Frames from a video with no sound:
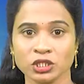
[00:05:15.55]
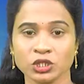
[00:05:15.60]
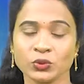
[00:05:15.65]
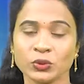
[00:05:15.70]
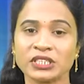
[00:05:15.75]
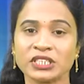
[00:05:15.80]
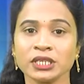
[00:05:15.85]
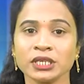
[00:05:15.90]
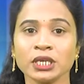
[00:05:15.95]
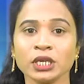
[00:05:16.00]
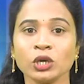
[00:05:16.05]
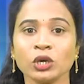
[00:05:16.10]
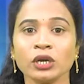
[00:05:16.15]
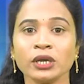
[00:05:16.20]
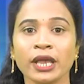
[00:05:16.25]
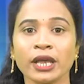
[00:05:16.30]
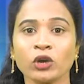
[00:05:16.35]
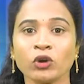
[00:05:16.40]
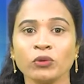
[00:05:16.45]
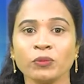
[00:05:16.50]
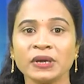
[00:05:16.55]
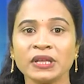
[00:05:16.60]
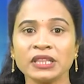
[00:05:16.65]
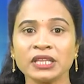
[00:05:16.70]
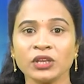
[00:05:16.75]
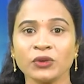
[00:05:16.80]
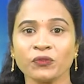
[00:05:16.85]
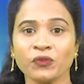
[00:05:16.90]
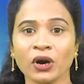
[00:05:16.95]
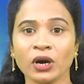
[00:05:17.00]
ట్విట్టర్లో ఎక్కువ
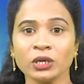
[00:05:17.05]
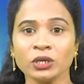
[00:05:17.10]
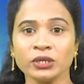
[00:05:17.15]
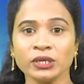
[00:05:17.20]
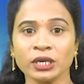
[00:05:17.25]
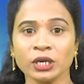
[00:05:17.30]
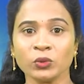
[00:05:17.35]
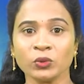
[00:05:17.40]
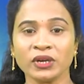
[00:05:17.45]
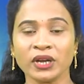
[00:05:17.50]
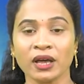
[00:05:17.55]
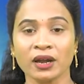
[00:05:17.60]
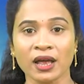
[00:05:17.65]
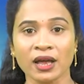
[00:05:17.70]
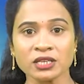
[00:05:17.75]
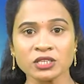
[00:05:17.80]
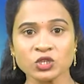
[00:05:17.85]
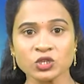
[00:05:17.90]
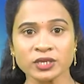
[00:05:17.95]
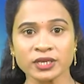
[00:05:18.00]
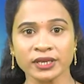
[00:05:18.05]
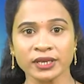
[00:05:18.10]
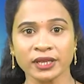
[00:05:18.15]
మంది ఫాలోయర్లు ఉన్న రాజకీయ